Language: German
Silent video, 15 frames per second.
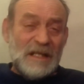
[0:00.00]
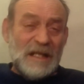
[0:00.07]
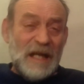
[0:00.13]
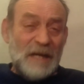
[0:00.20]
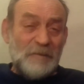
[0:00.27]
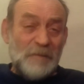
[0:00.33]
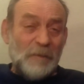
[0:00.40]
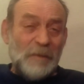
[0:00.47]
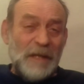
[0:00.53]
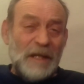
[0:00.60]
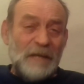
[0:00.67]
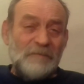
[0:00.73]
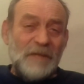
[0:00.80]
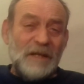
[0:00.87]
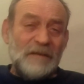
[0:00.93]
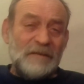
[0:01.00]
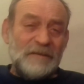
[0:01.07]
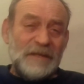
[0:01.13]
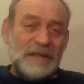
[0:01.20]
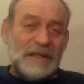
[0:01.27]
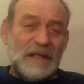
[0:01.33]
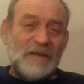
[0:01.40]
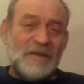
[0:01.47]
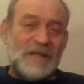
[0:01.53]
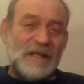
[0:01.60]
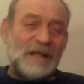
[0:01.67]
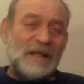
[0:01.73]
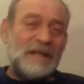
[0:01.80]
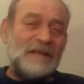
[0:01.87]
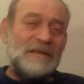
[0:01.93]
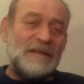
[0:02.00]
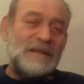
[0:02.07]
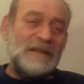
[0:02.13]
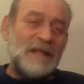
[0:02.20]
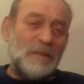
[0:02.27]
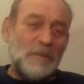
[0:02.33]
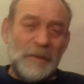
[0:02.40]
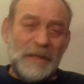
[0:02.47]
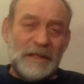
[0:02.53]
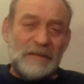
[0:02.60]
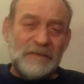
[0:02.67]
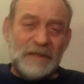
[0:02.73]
Ein Problem wird auch sein, in dem Moment,